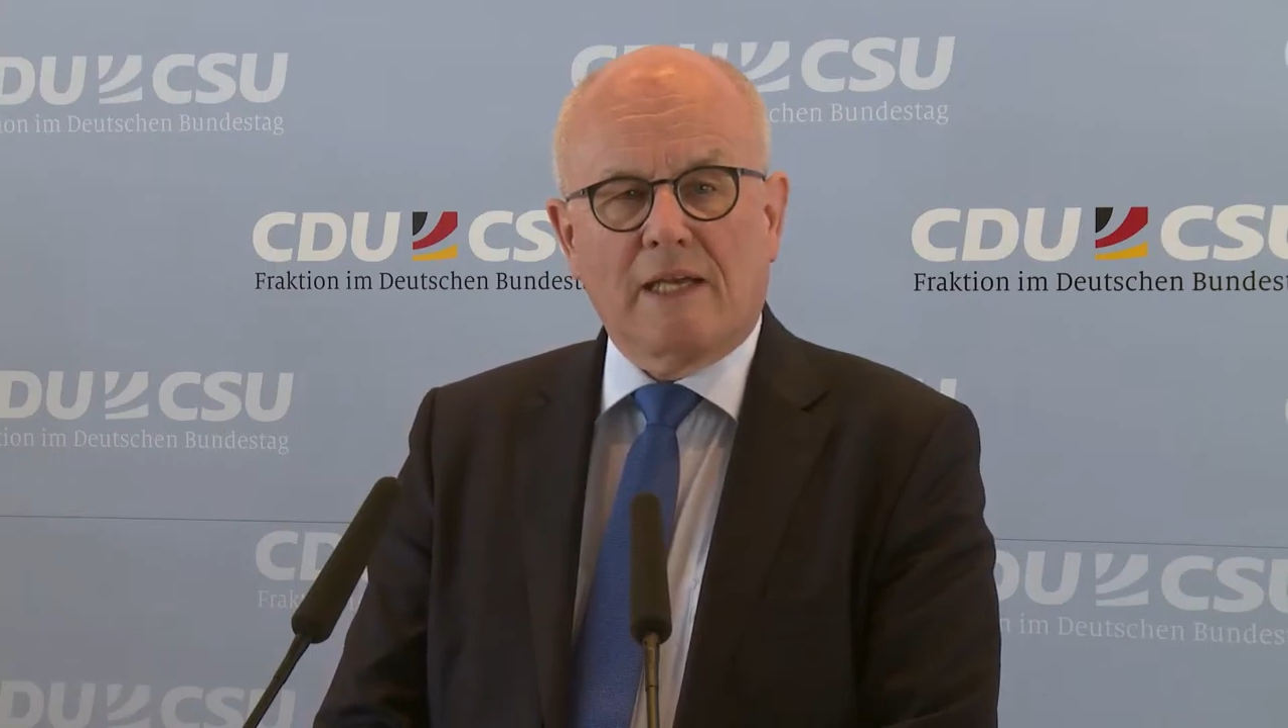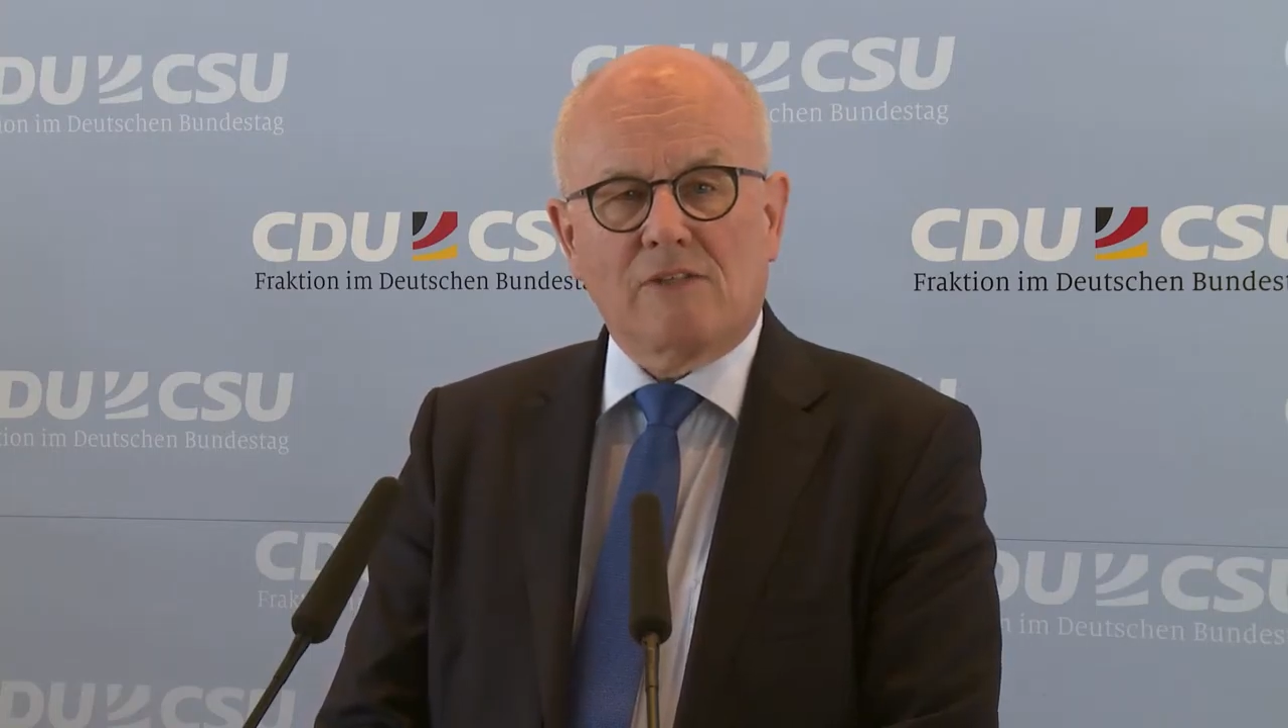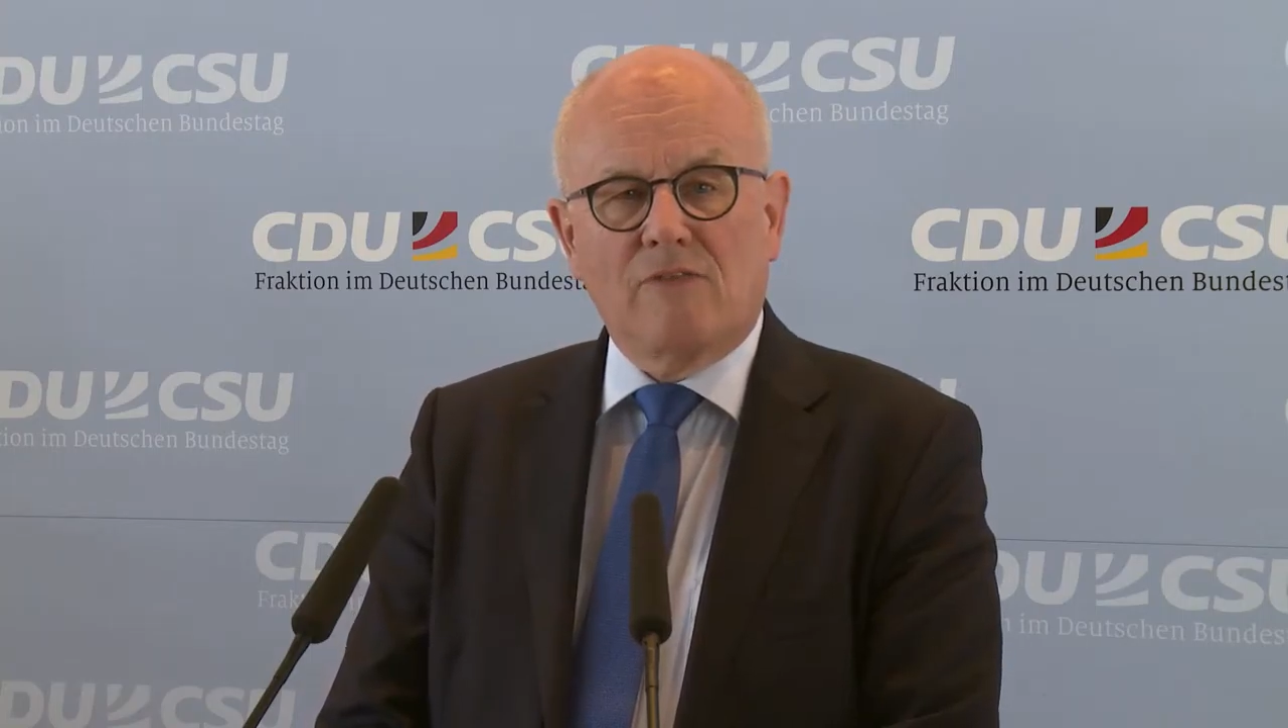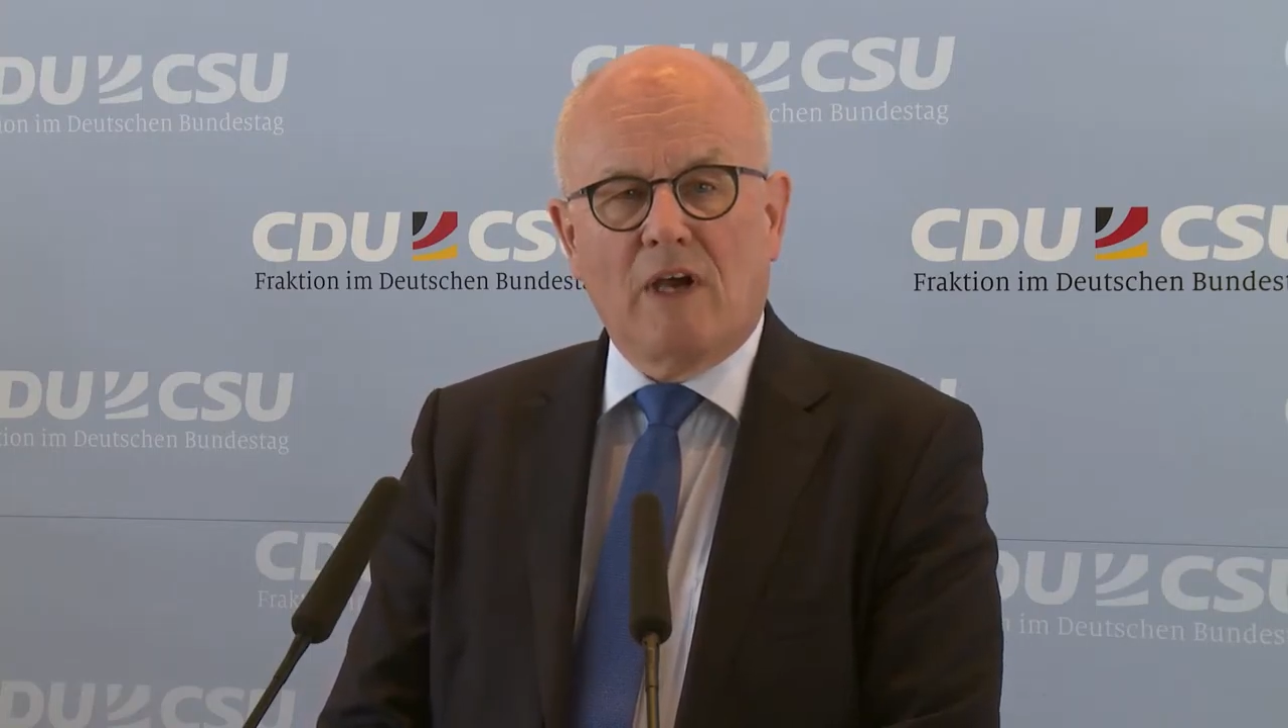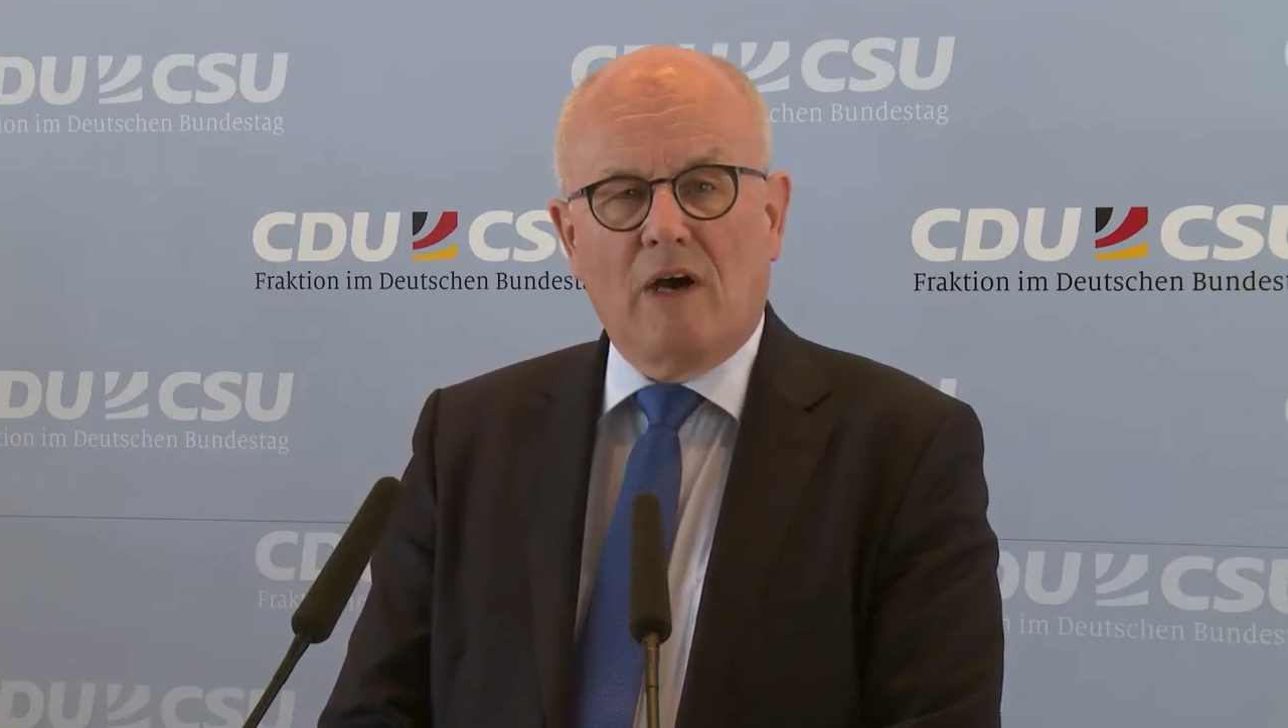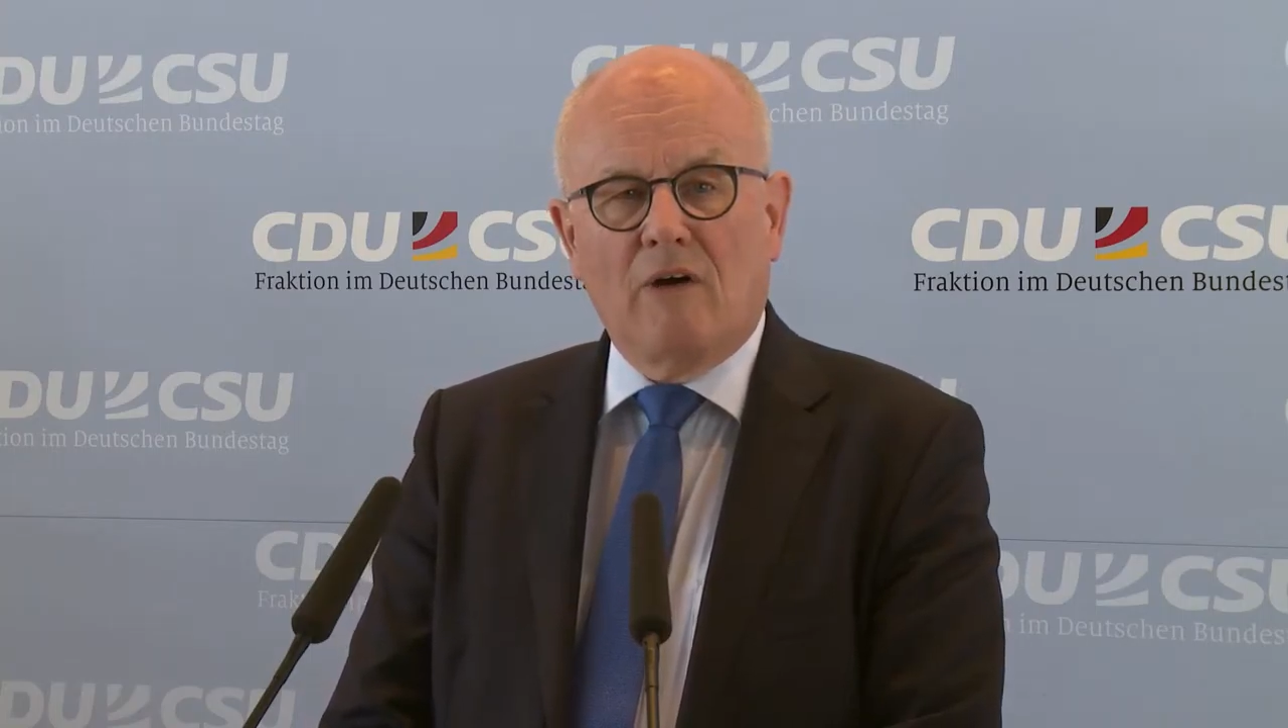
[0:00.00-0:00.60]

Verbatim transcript: dass wir